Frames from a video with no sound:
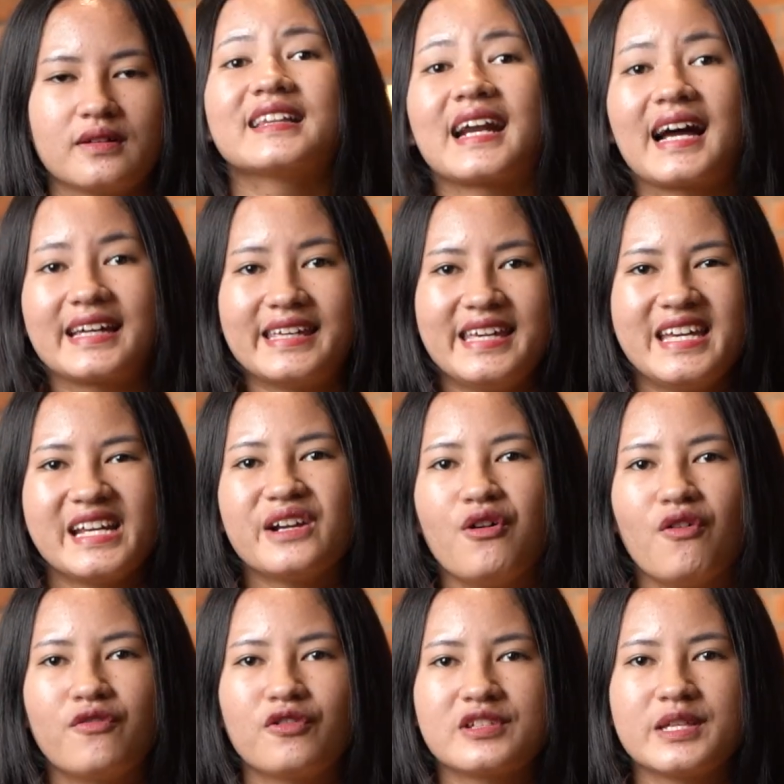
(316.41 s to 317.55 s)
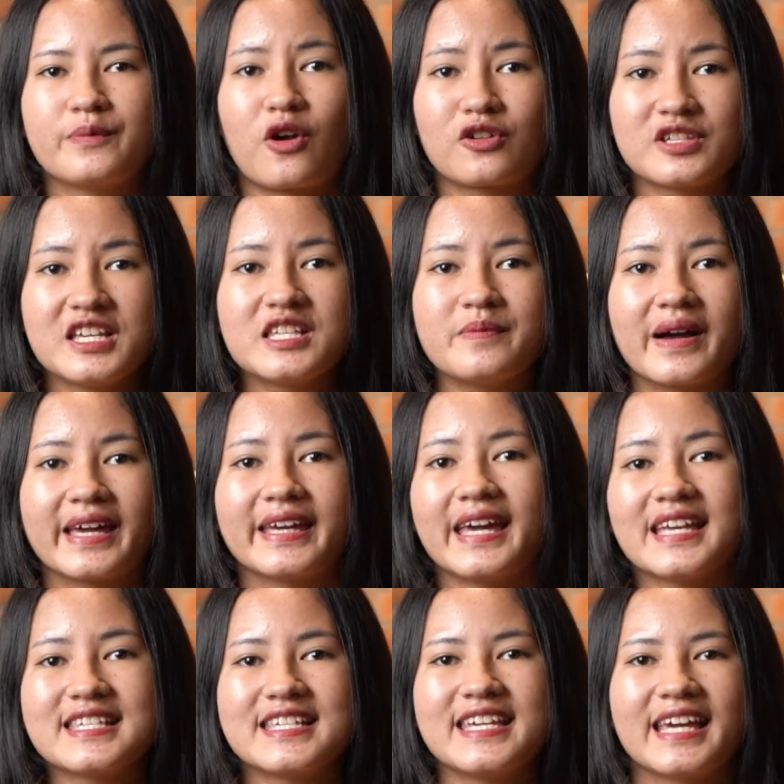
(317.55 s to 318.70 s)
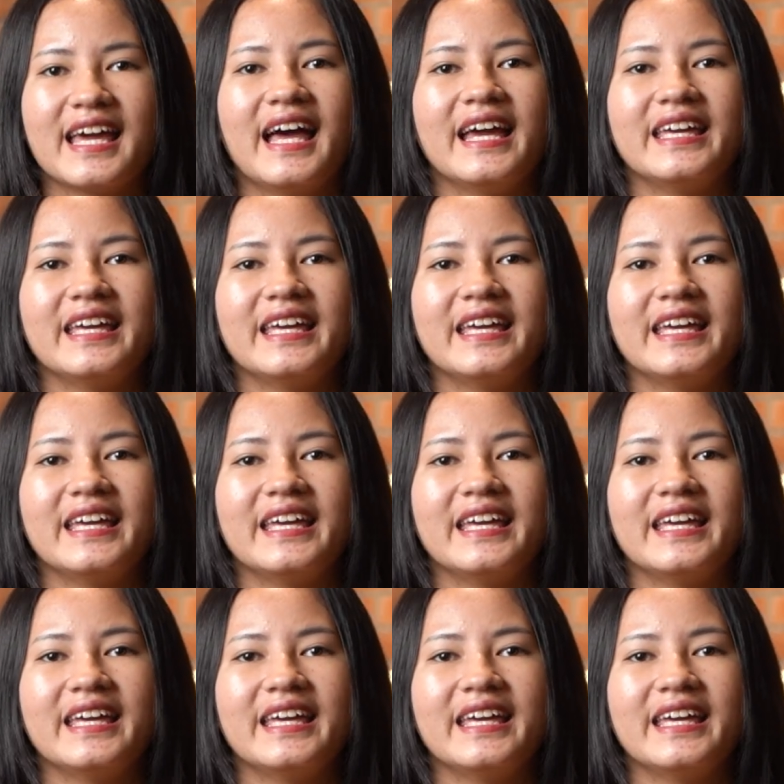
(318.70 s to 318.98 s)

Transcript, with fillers: Terakhir, fungsi proxy sebagai caching,